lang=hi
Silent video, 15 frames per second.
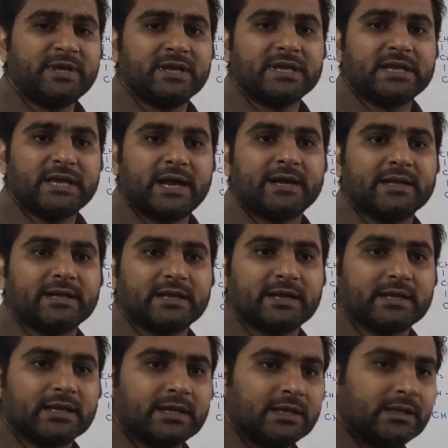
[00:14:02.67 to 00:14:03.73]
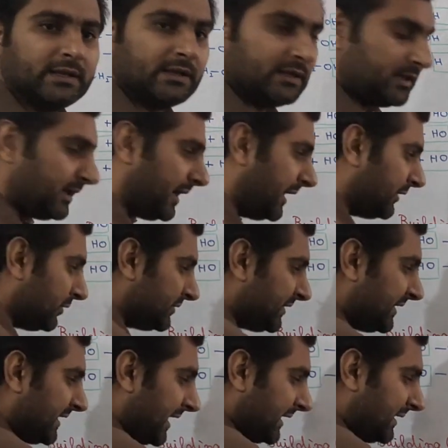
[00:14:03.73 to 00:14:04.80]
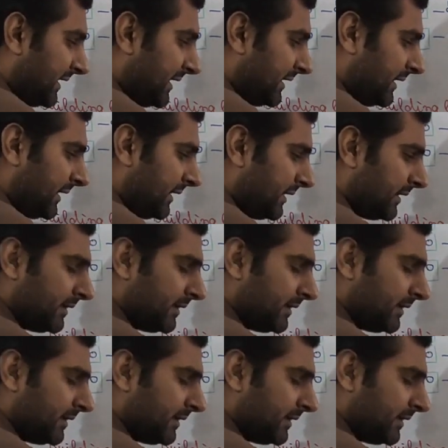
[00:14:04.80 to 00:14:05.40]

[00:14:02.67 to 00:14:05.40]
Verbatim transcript: भी एक ही ऐड करेंगे हाइड्रोजन याद रहेंगे